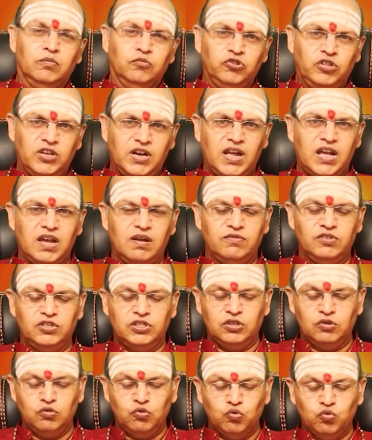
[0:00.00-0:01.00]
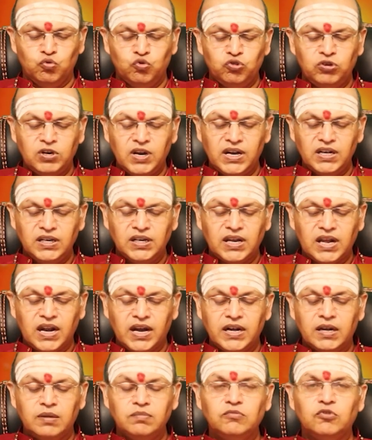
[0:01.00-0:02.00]
முதலாவது உடல்
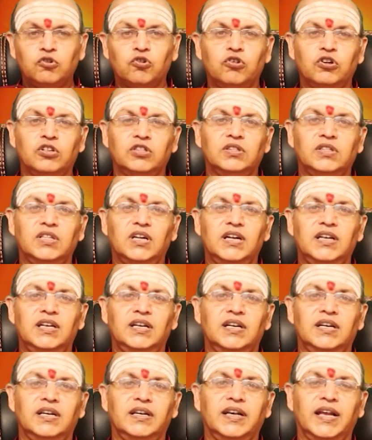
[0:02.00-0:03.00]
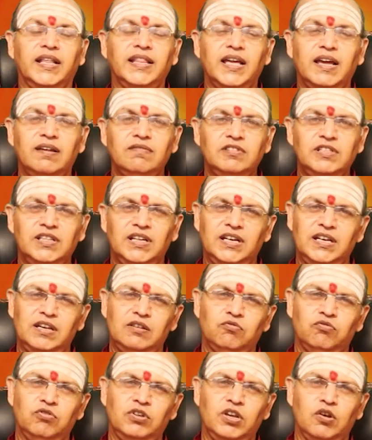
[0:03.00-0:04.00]
கணம் கொடுத்தல் அதாவது
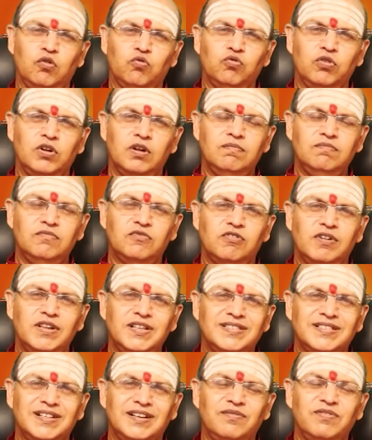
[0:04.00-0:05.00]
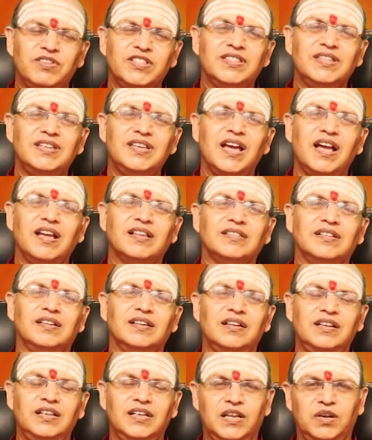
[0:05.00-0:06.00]
எங்களுடைய உடம்புல சில
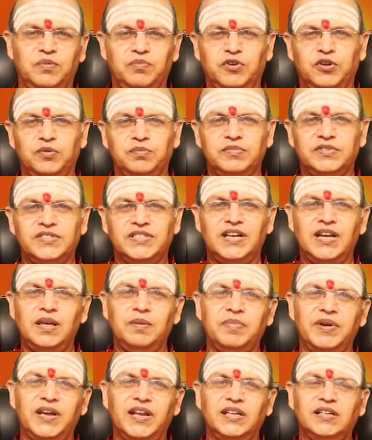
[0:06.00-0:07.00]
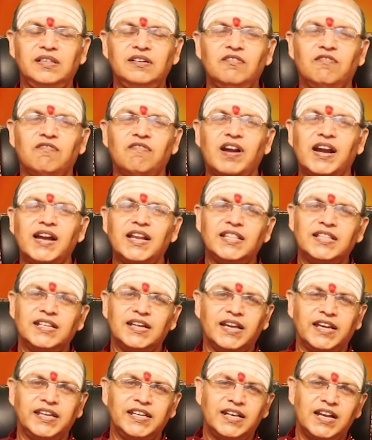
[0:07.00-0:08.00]
வித்தியாசங்கள் ஏற்படும் சில பேருக்கு
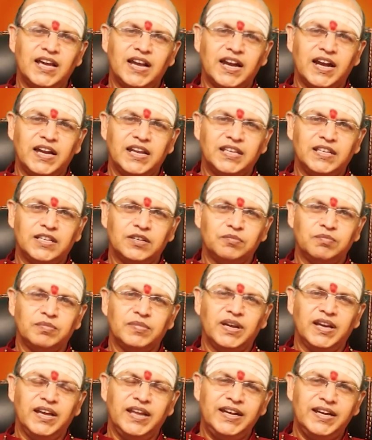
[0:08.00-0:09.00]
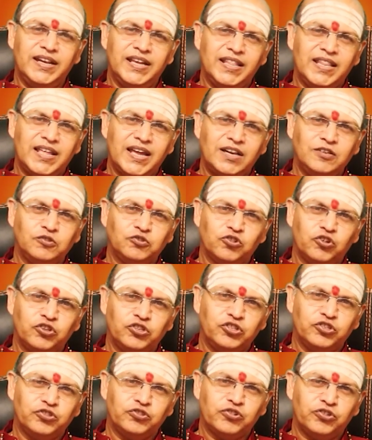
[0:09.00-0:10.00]
வலது கையில் கடிக்கும் என்னதான்
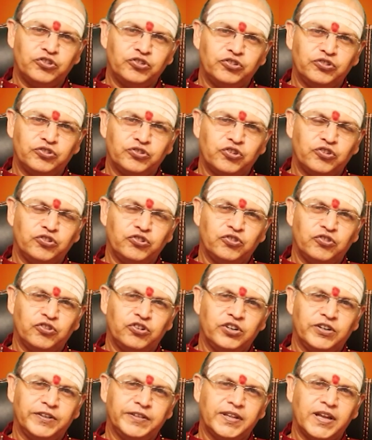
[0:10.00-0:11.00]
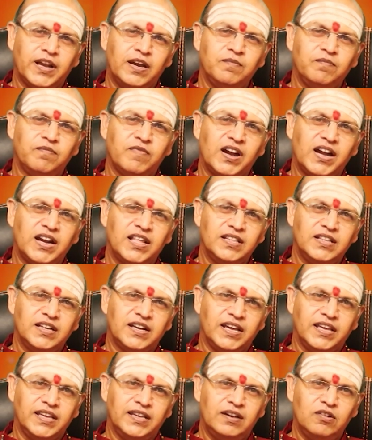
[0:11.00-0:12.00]
சொரிஞ்சு சொரிஞ்சு சொரிஞ்சு கொண்டிருந்தாலும் வலது
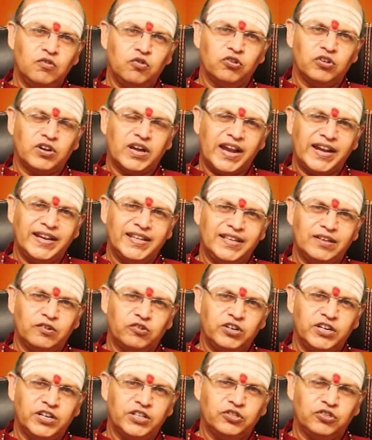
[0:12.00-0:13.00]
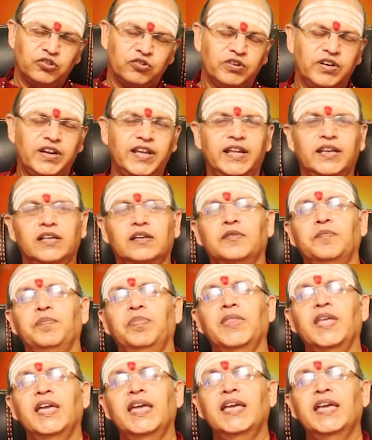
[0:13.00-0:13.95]
கையில் ஒரு கடி ஒன்று இருந்து கொண்டே இருக்கும்